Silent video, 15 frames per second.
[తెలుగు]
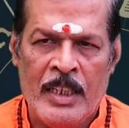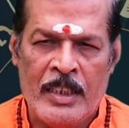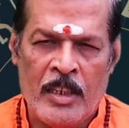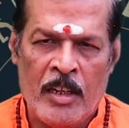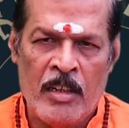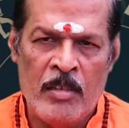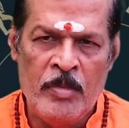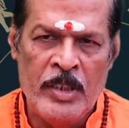
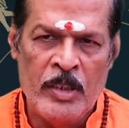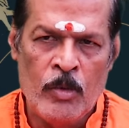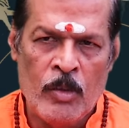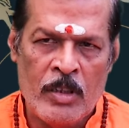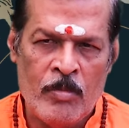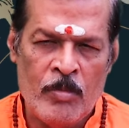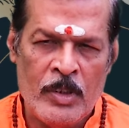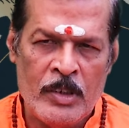ఇతరులు మీ
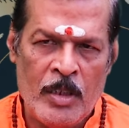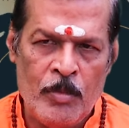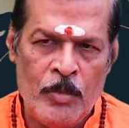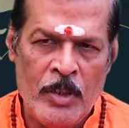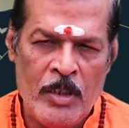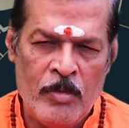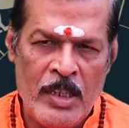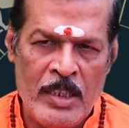కుటుంబ
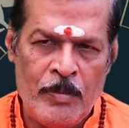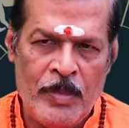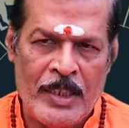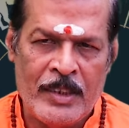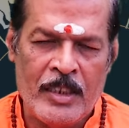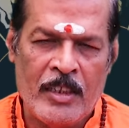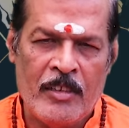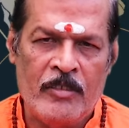సభ్యులపై
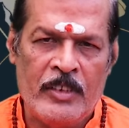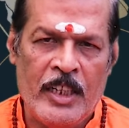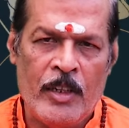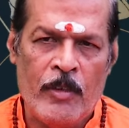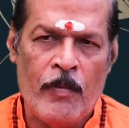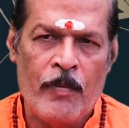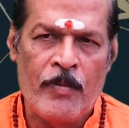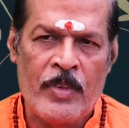పెత్తరకం
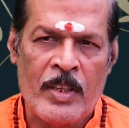చేయడం